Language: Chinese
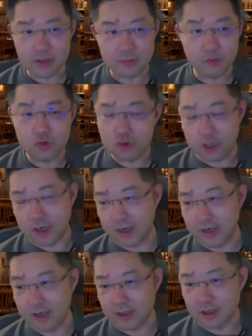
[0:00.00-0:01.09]
他不会去考察
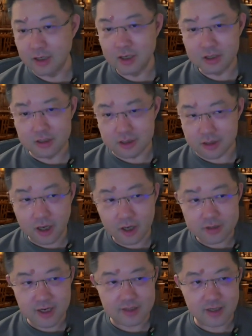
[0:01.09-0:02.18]
这件事儿，只要
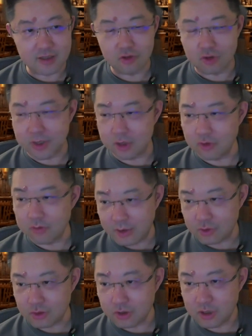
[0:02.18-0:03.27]
下单他就会把这东西卖
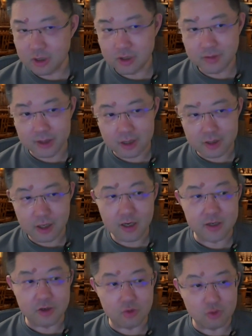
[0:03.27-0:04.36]
出去，对吧？他是这样
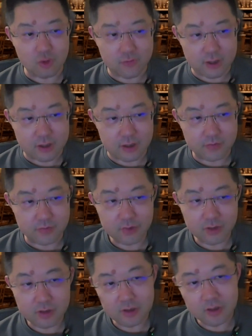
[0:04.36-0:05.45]
的一种工作方式。
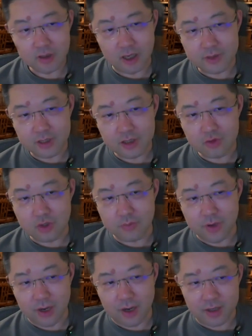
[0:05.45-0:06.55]
啊，这个东西
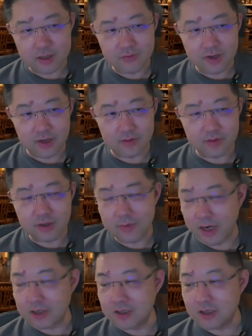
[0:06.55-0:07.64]
本来是为了干
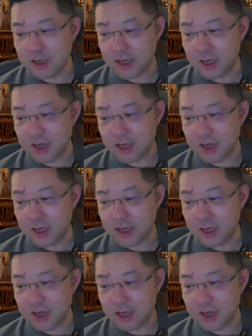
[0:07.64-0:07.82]
嘛使呢？